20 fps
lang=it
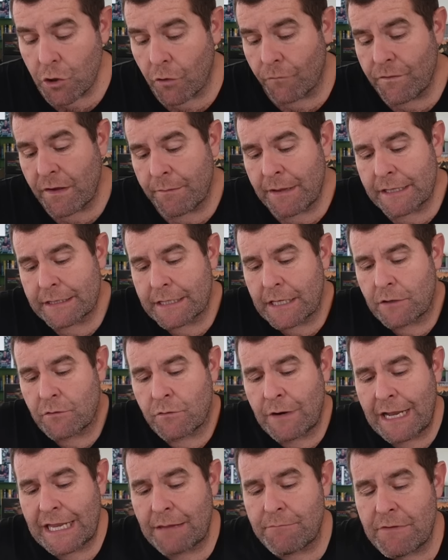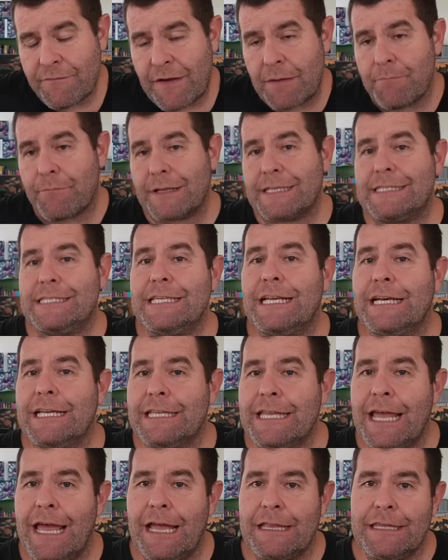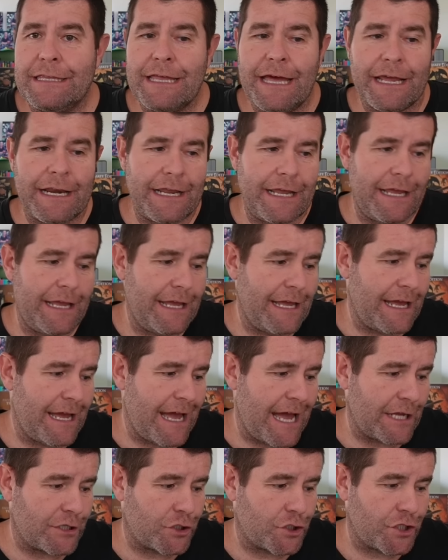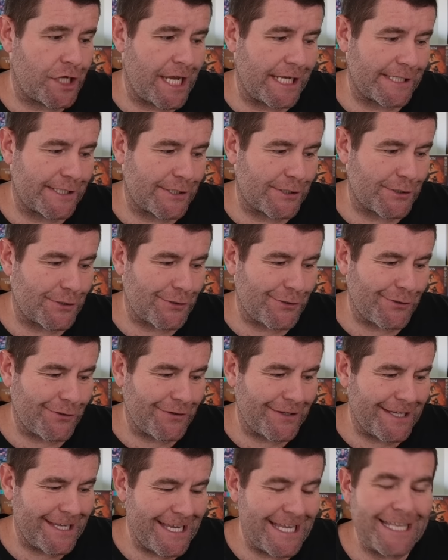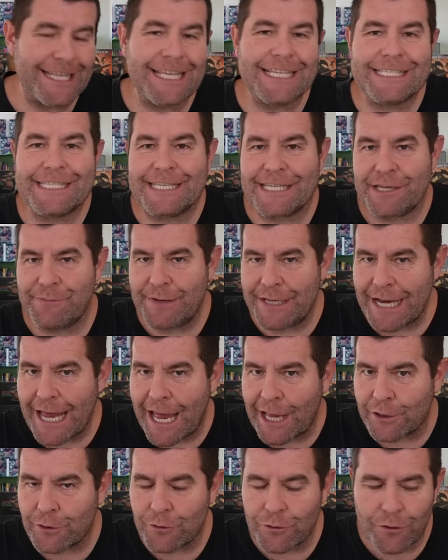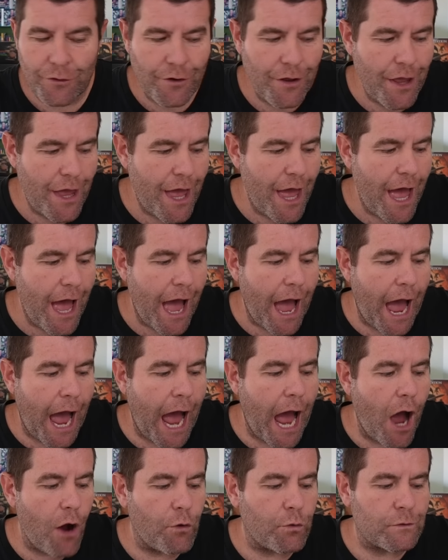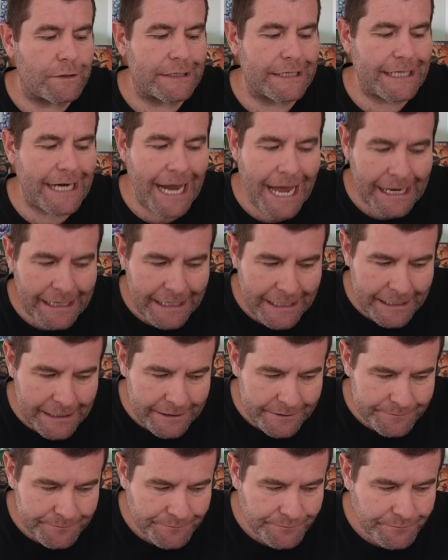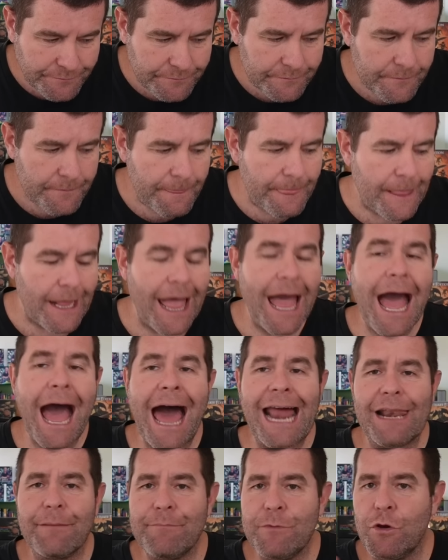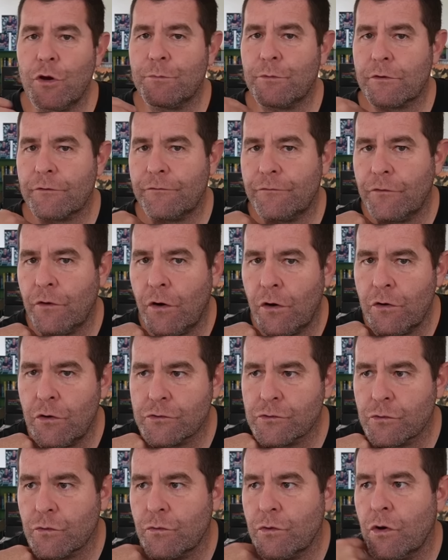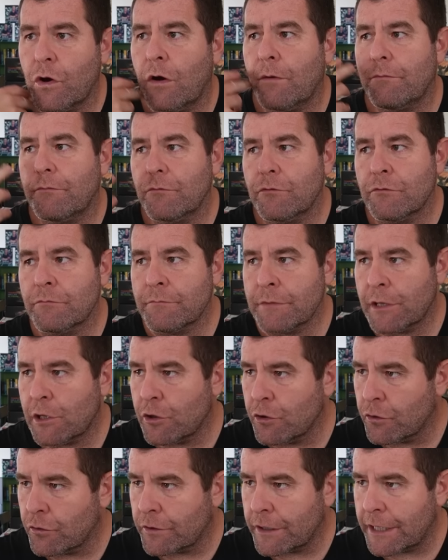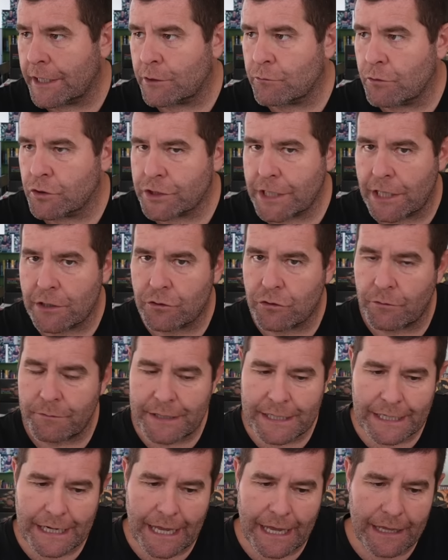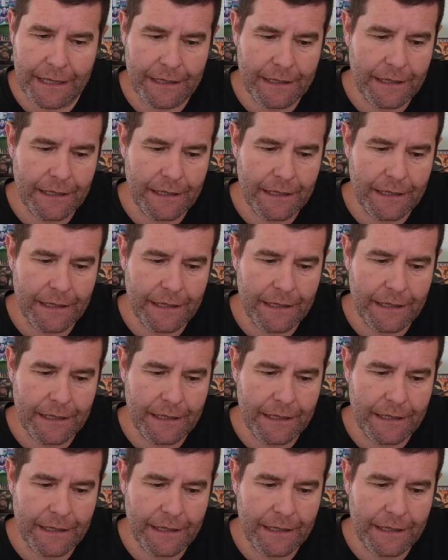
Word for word: ovviamente non è che mi fa impazzire l'idea di dare accesso indiscriminato a un tracker al mio portfolio su cui ho milione e 1.200.000.